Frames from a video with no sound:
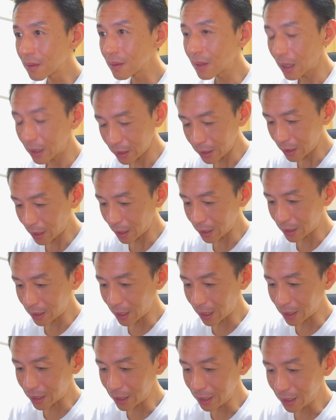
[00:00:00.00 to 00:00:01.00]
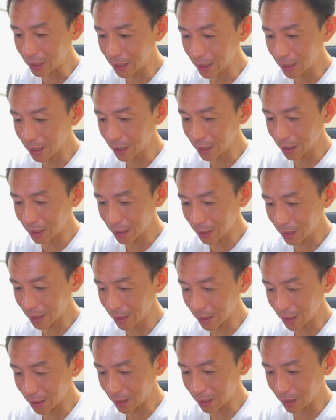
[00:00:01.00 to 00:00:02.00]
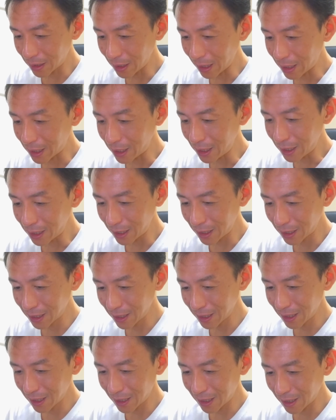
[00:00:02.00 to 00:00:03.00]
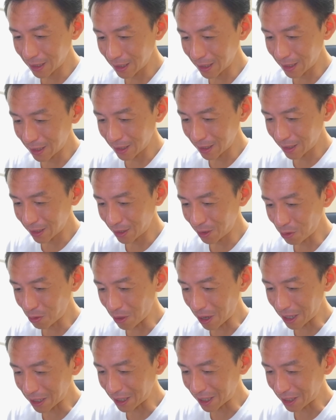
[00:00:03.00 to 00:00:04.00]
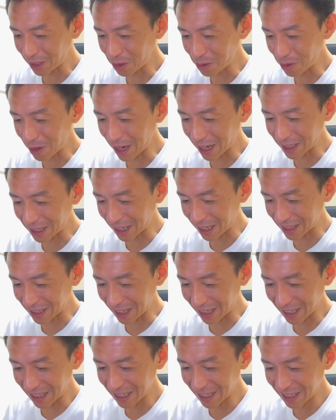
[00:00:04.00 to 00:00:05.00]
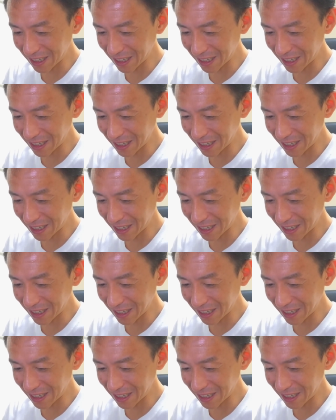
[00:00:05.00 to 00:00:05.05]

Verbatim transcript: 何何何何よくわかんなかったよくわかんなかったあ